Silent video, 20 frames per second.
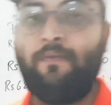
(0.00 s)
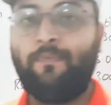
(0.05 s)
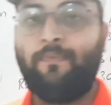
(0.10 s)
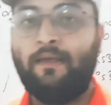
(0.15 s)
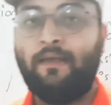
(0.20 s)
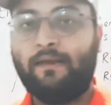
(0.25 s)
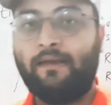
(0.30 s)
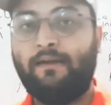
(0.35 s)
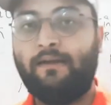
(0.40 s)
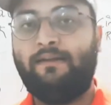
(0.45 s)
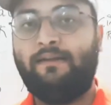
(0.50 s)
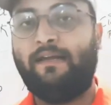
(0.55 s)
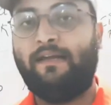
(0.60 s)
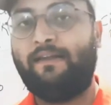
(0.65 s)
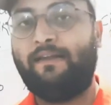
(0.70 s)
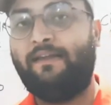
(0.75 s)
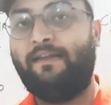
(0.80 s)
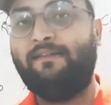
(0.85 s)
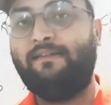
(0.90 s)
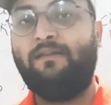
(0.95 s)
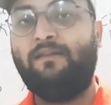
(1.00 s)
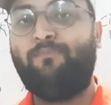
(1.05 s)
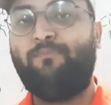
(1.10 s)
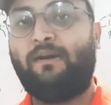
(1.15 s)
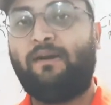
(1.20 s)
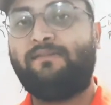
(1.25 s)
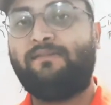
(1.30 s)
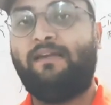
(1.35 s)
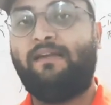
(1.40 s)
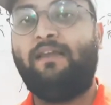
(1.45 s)
है कि डिक्रीज इन
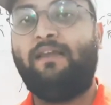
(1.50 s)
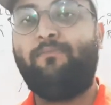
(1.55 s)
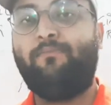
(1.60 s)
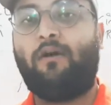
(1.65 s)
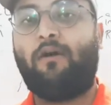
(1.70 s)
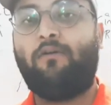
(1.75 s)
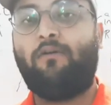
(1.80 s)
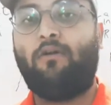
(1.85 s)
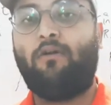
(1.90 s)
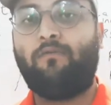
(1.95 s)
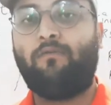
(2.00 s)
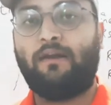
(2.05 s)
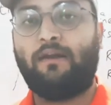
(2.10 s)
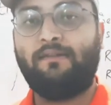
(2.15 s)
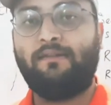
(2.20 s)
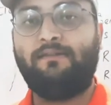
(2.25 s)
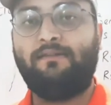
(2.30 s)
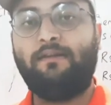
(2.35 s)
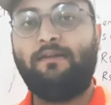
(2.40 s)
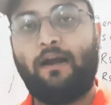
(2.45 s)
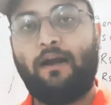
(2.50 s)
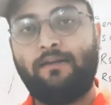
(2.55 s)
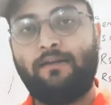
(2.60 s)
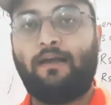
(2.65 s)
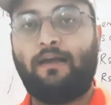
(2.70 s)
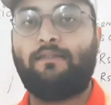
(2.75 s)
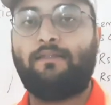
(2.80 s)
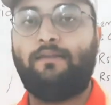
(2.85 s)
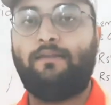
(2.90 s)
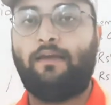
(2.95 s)
परचेजिंग पावर ऑफ करेंसी घट
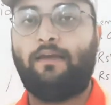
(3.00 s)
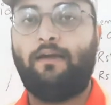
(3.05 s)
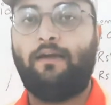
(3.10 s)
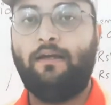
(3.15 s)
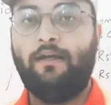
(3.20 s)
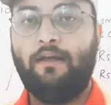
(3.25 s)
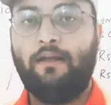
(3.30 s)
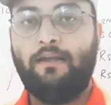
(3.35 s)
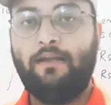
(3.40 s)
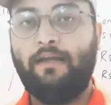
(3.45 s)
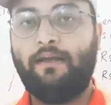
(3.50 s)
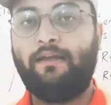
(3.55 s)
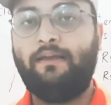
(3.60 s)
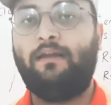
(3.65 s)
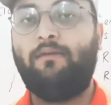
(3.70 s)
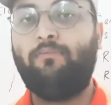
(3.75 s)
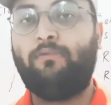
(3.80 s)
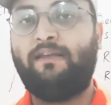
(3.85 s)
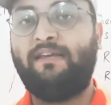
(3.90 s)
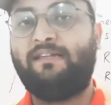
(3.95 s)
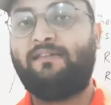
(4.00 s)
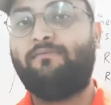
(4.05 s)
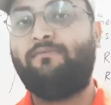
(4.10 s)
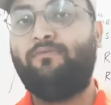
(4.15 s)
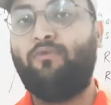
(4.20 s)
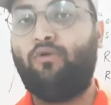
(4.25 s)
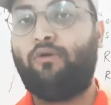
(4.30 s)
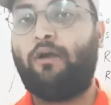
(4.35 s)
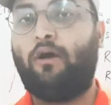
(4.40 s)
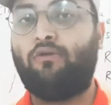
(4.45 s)
जाती है लेकिन हम किस
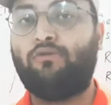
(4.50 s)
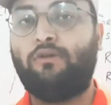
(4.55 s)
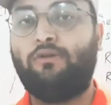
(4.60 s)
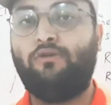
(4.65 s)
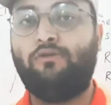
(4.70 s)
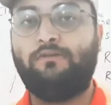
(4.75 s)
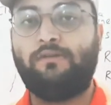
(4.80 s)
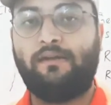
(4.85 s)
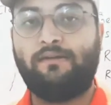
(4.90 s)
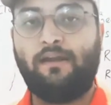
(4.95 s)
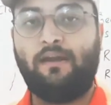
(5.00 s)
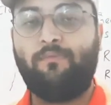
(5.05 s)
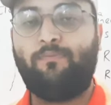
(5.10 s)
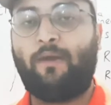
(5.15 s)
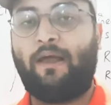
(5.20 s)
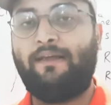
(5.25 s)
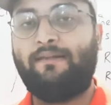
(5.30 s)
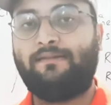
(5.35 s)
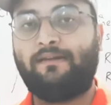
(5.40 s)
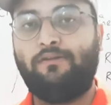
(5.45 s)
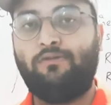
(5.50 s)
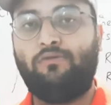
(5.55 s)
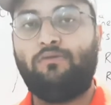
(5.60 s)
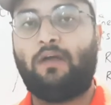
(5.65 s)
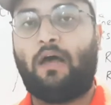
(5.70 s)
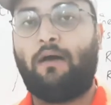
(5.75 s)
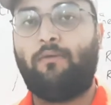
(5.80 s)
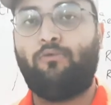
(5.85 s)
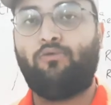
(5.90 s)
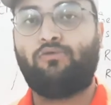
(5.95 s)
वो क्या होता है जो जनरल प्राइस का जो
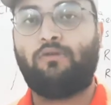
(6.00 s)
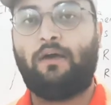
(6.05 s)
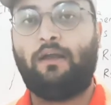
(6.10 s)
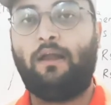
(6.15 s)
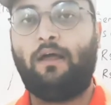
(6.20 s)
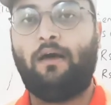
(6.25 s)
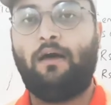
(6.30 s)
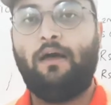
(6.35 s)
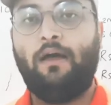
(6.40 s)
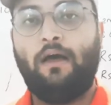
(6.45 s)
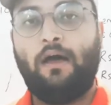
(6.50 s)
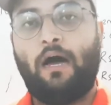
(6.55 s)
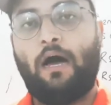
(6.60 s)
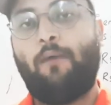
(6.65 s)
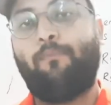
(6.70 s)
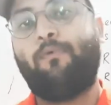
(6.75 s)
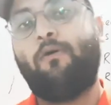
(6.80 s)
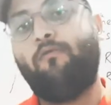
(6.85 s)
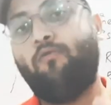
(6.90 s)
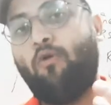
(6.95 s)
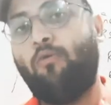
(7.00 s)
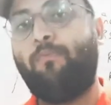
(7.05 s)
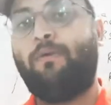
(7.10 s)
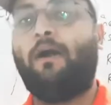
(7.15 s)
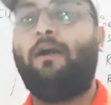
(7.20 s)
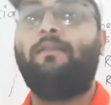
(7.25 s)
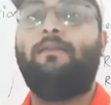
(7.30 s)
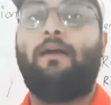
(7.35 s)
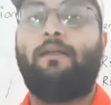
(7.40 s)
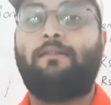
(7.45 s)
दाम होता है ना आपका वो
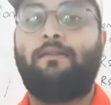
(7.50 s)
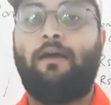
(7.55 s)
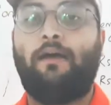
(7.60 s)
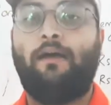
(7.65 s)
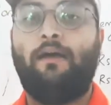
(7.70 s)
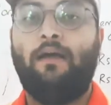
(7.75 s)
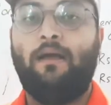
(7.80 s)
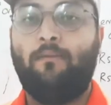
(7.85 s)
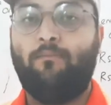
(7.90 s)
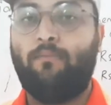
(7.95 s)
बढ़ जाता है